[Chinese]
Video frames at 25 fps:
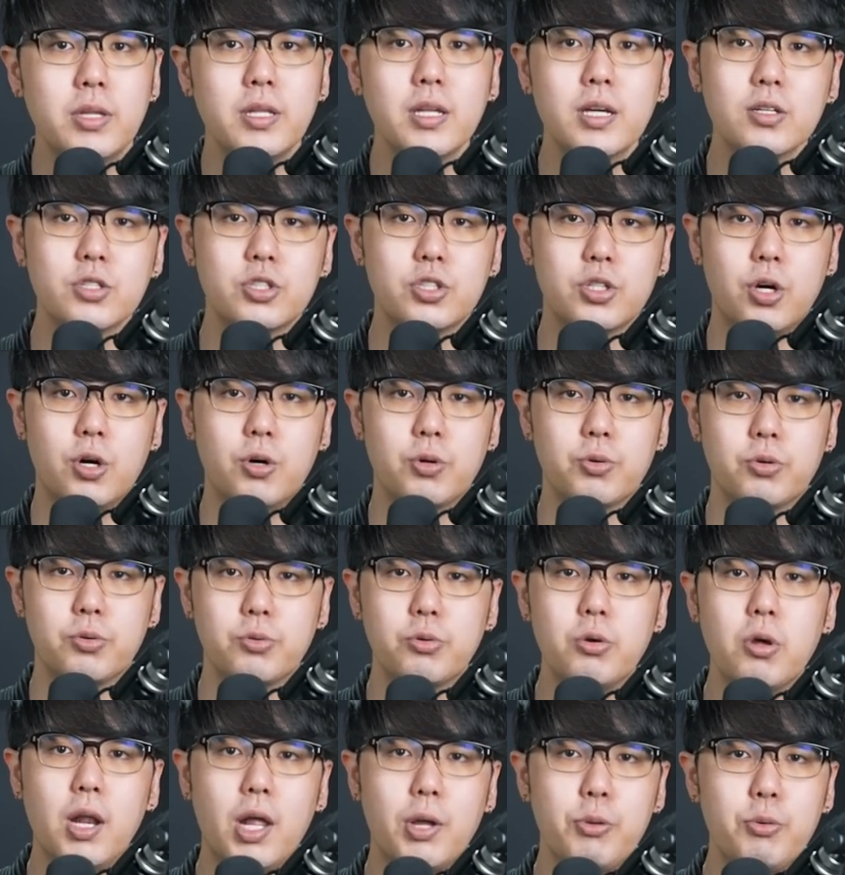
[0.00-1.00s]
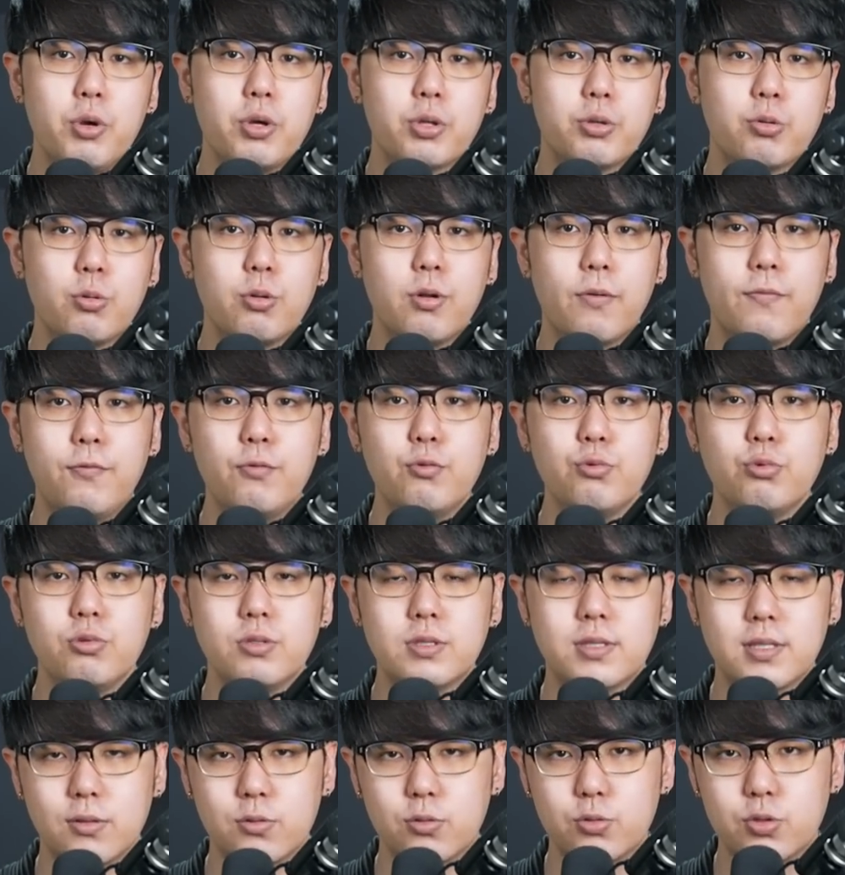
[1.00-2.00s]
那个时候有越来越多的妇女
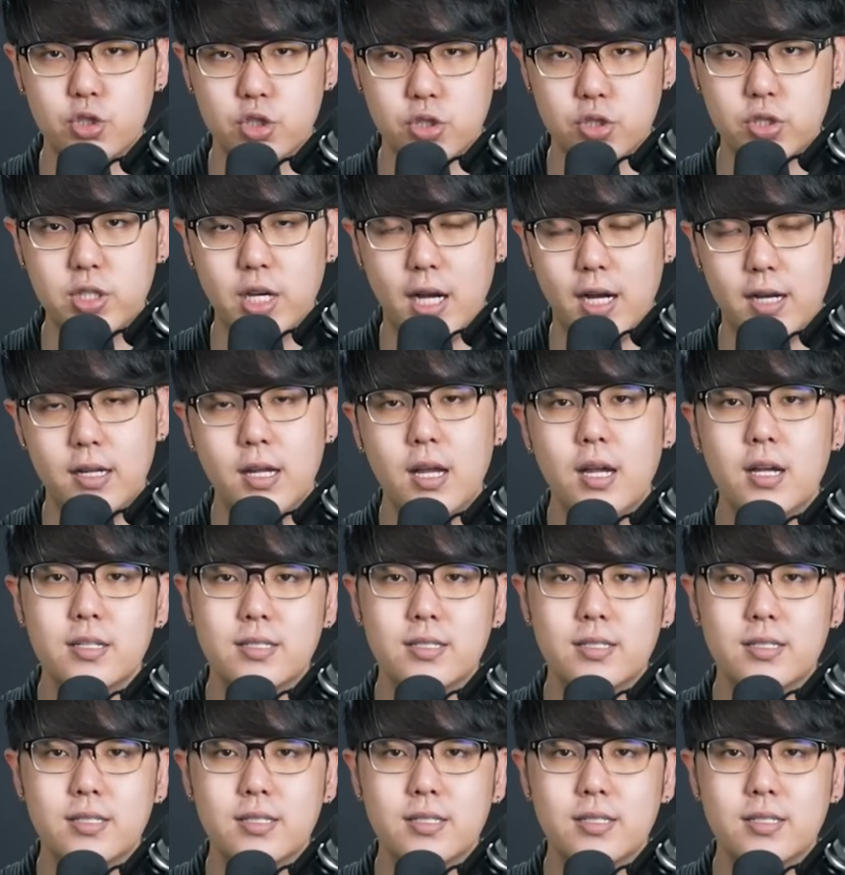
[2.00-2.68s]
走入职场，